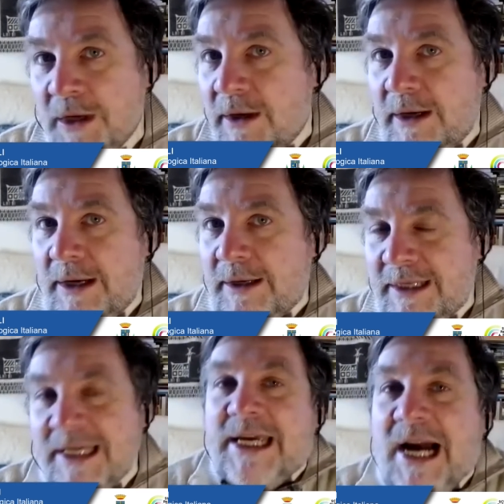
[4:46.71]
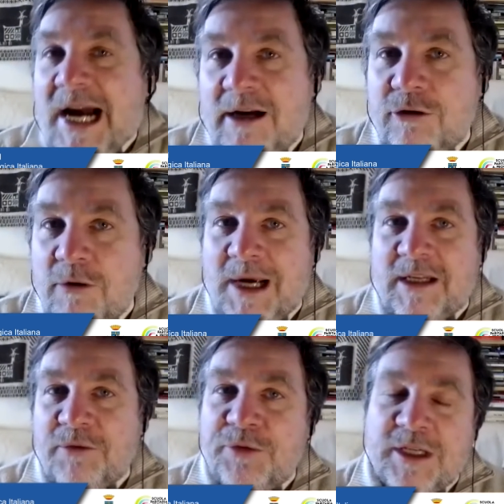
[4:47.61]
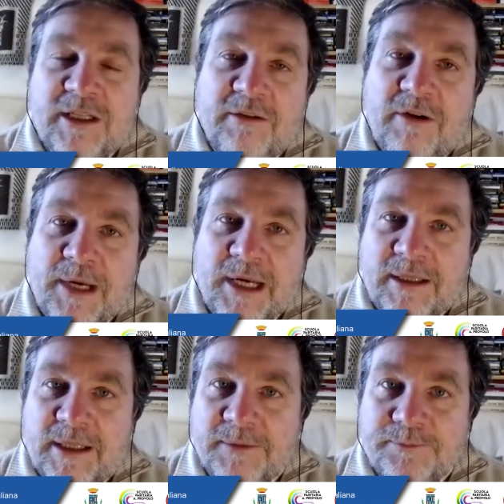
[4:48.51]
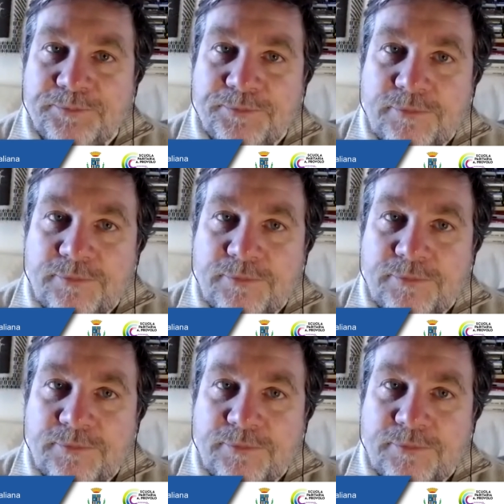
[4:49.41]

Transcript: eh, dichiarano ormai definitivamente